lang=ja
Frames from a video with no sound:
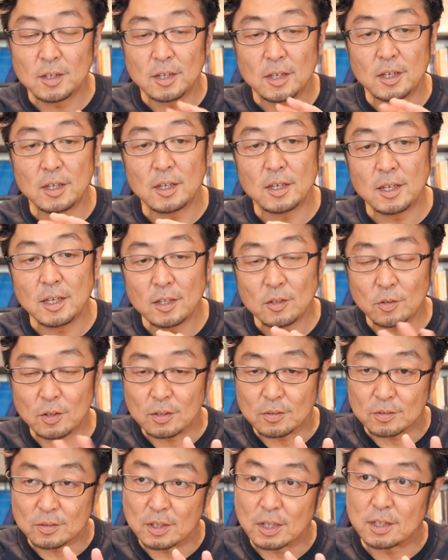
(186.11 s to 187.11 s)
えー、
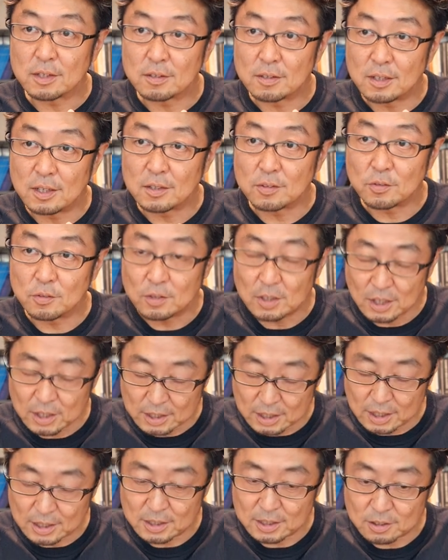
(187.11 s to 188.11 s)
エントランスがあってその
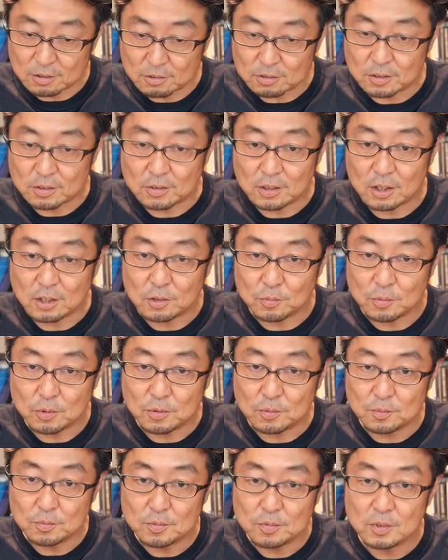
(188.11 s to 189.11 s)
中に入っていくんですけれど
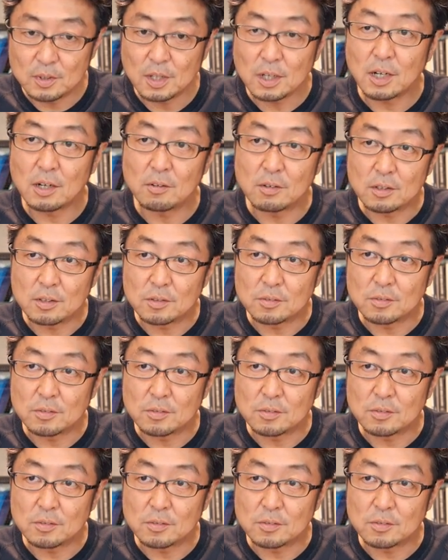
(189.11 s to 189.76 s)
も中はで